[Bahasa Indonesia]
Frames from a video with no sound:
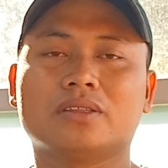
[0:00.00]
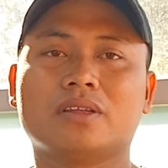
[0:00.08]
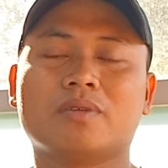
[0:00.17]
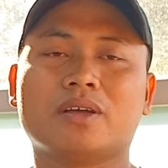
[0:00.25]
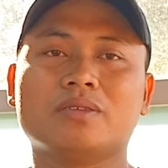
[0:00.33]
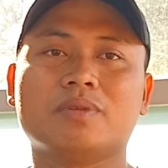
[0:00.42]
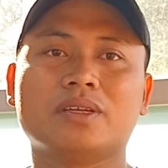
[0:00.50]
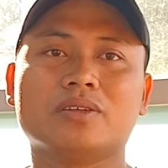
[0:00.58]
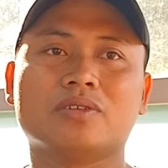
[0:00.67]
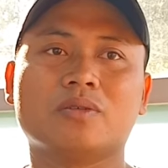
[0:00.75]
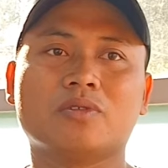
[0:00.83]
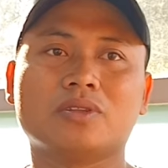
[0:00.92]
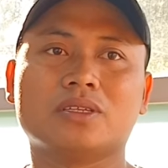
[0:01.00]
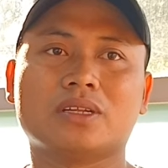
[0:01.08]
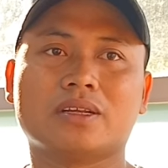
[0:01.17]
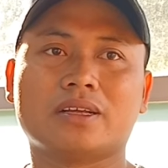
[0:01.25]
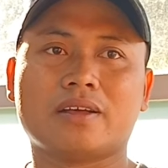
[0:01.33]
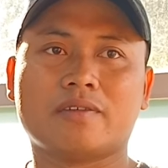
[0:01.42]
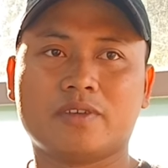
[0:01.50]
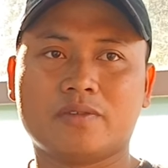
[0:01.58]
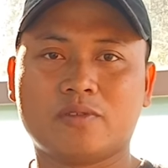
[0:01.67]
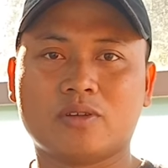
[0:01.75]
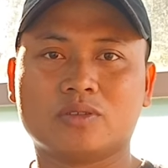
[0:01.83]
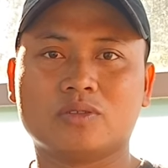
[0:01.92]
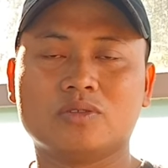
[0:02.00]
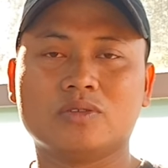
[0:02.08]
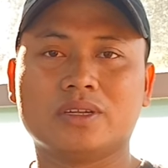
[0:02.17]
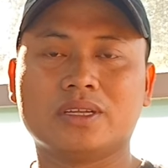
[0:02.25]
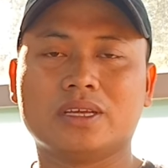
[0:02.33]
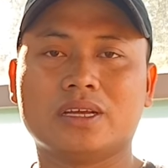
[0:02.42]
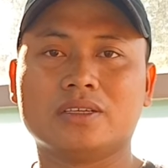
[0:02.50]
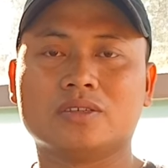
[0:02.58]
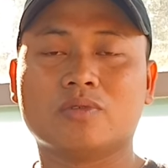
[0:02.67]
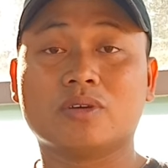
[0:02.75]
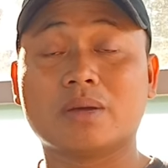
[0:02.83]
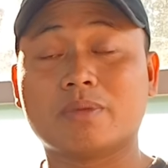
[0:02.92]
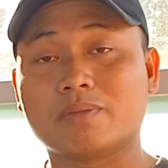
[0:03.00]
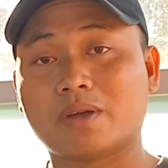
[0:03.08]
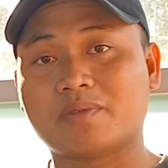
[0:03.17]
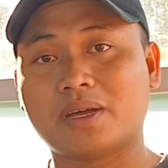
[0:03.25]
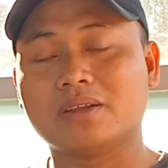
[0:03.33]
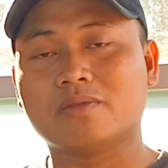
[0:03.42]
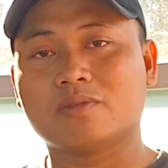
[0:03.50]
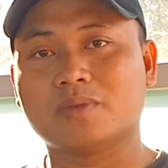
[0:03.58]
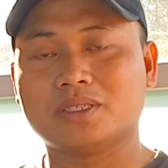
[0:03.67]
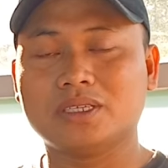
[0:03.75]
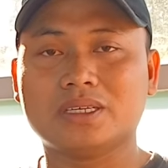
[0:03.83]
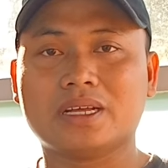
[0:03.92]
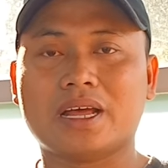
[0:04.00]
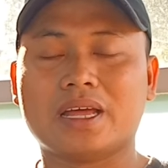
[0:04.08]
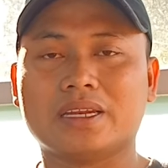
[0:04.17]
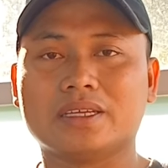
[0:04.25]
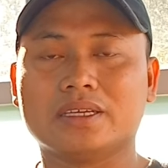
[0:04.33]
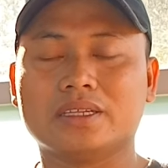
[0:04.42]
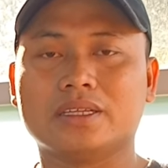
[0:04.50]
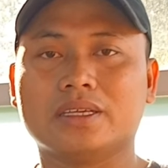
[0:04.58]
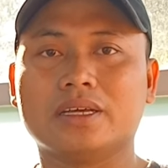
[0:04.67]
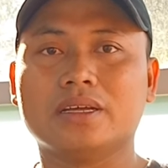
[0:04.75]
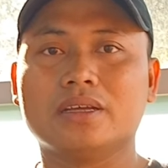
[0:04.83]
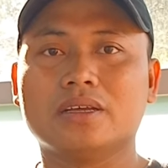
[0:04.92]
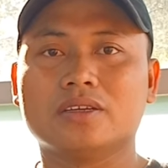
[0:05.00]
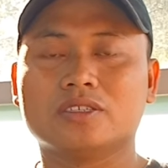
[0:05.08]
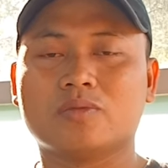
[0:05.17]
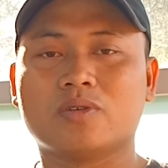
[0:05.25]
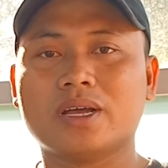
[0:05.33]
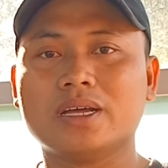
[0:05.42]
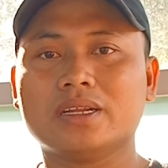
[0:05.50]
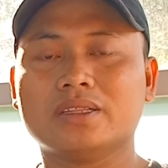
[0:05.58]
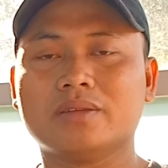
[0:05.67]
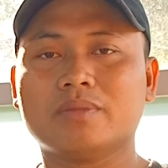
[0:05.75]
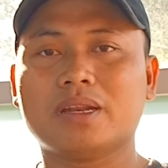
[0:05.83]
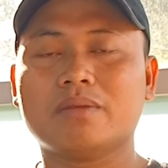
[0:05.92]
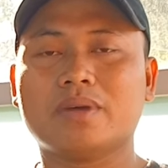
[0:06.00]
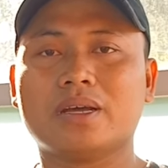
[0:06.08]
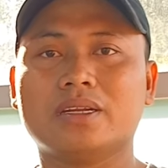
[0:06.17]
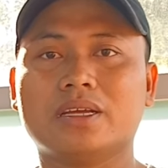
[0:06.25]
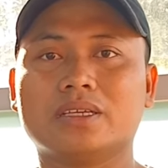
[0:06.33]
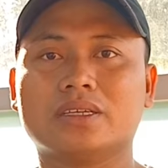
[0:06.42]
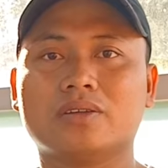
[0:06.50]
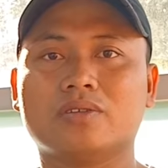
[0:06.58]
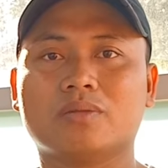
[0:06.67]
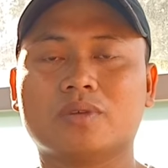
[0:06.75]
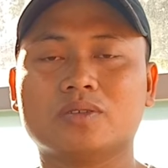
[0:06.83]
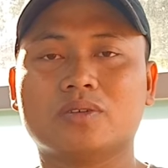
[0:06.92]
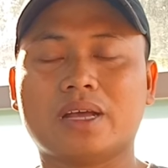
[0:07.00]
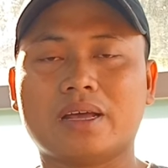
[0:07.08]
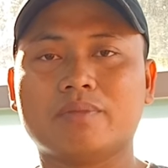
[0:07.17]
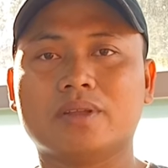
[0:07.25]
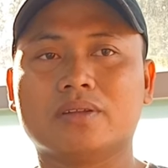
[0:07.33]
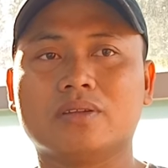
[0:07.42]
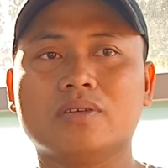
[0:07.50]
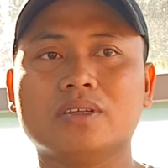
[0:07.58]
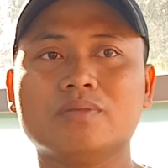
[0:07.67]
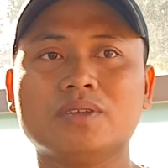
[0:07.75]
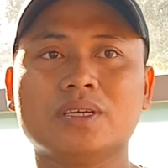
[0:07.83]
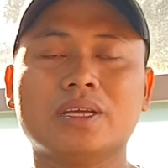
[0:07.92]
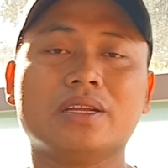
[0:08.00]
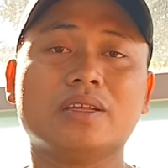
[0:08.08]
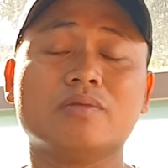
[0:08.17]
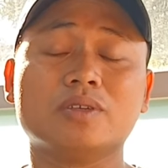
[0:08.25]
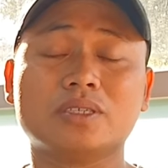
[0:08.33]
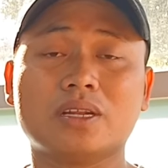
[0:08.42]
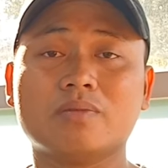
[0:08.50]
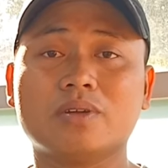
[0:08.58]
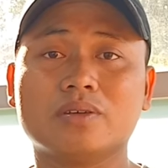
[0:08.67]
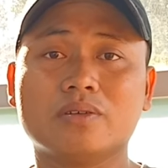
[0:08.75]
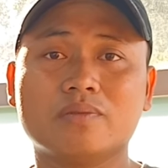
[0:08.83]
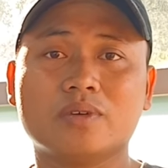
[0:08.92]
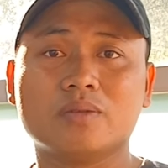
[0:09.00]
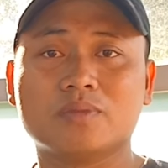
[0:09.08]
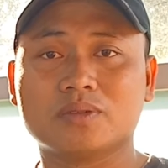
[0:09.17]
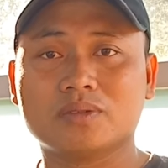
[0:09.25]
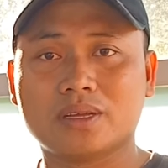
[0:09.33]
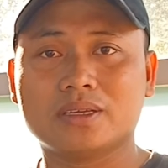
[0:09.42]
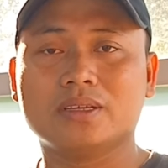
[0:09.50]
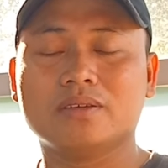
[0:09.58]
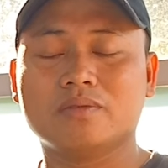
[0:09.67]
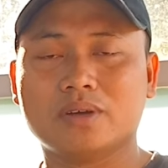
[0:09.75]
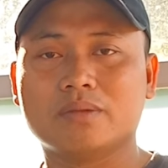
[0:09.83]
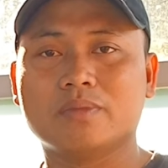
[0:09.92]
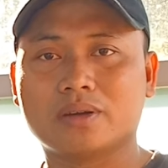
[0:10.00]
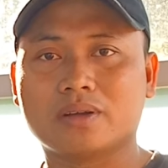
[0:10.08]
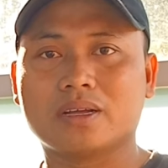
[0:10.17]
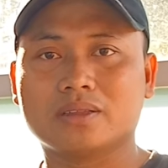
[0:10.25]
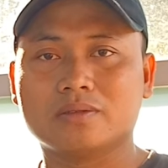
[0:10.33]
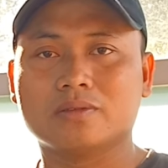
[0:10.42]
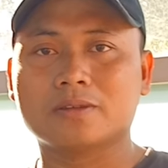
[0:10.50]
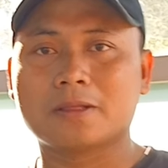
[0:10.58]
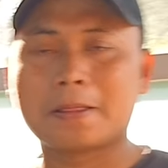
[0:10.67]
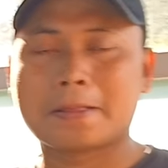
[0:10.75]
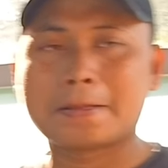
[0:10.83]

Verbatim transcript: terima kasih banyak sudah mengikuti channel Kaki Vlog 7 ini ya. Semoga bermanfaat informasi kali ini ya. Semoga nanti malam ada satu yang masuk. Amin. Oke teman saya ini wassalamualaikum warahmatullahi wabarakatuh.